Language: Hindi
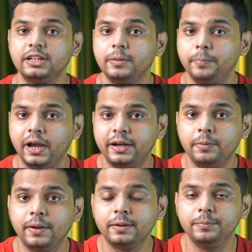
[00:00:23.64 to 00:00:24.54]
तक का बैटरी
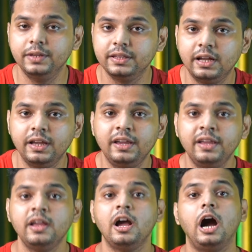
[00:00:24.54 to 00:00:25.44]
बैकअप देता है
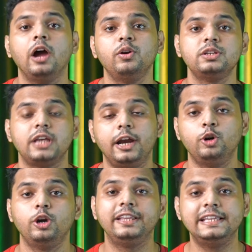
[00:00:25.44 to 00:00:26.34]
एस
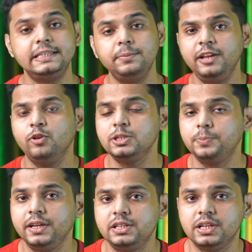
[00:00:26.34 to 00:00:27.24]
एंड्रॉइड किसी भी डिवाइस
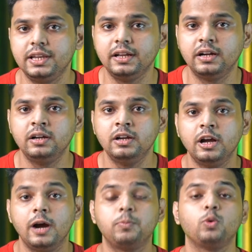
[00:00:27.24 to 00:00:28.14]
पे ये चलेगा
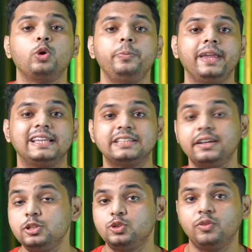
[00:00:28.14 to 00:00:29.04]
आपको कोई भी
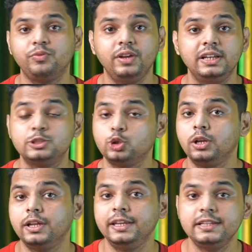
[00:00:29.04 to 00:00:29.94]
एक्सटर्नल सॉफ्टवेयर इंस्टॉल
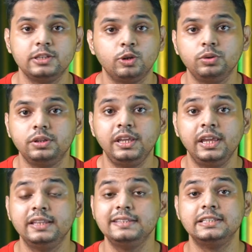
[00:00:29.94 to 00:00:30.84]
करने की जरूरत नहीं
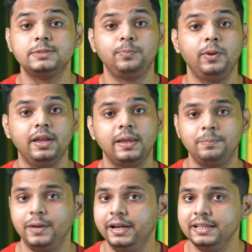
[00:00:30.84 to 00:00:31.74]
है दिस इज प्लग एंड
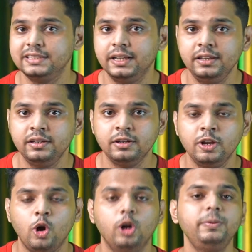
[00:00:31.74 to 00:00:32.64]
प्ले डिजाइन
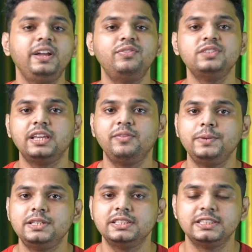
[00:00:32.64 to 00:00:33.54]
और भी काफी सारे
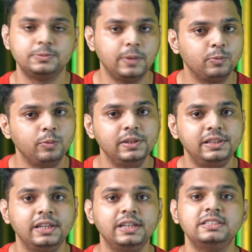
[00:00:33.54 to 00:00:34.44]
फीचर्स इसमें आपको
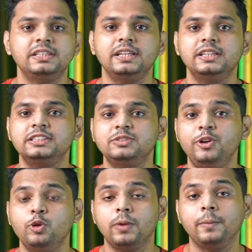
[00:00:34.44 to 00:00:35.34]
मिलते हैं जिन्हें इस
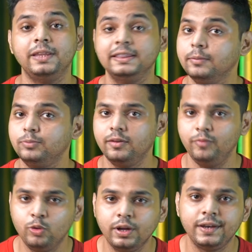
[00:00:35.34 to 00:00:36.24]
वीडियो में हम इन डेप्थ
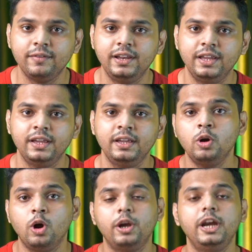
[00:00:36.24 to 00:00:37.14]
रिव्यू करने वाले हैं
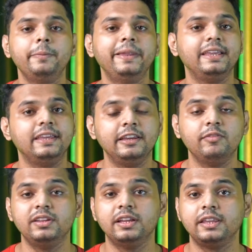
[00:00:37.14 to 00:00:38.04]
और एंड में देखेंगे
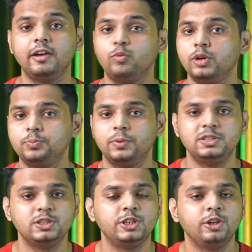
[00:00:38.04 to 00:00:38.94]
वेदर दे आर वर्थ
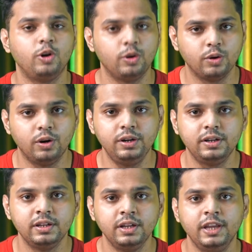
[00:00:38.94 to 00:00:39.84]
परचेसिंग और नॉट
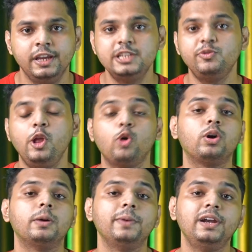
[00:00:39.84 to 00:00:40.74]
इस वीडियो को
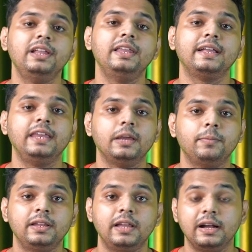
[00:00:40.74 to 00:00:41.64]
कम्प्लीटली देखने के
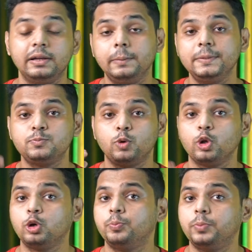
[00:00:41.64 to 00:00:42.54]
बाद अगर आप इस
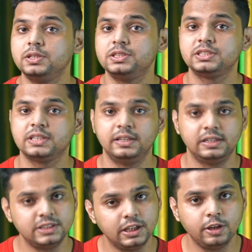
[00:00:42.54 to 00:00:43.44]
प्रोडक्ट को परचेस करना
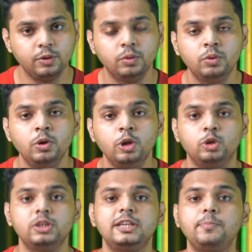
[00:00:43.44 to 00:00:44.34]
चाहते हो
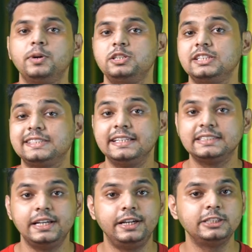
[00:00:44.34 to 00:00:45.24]
तो इसके परचेस
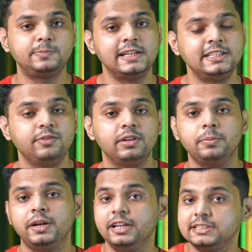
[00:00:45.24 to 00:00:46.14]
लिंक्स लेटेस्ट प्राइसिंग वाले
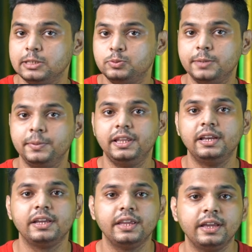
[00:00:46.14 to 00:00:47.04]
मैंने डिस्क्रिप्शन में दे
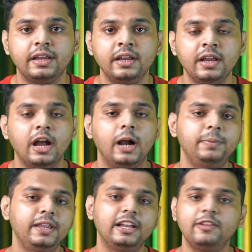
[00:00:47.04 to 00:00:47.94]
रखे हैं आप
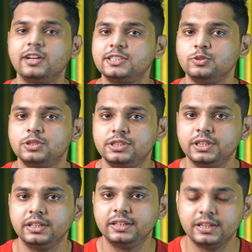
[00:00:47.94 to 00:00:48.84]
डायरेक्टली वहां से उसे
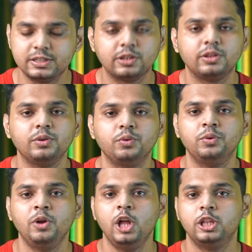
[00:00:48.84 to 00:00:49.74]
चेक कर सकते हो
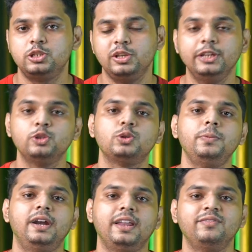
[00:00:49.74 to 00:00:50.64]
तो चलिए दोस्तों
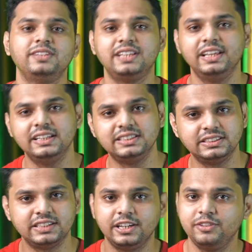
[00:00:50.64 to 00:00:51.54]
बिना टाइम वेस्ट किए लेट्स गेट
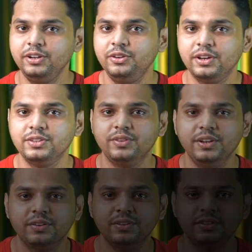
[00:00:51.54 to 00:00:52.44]
स्टार्टेड विद टुडेस वीडियो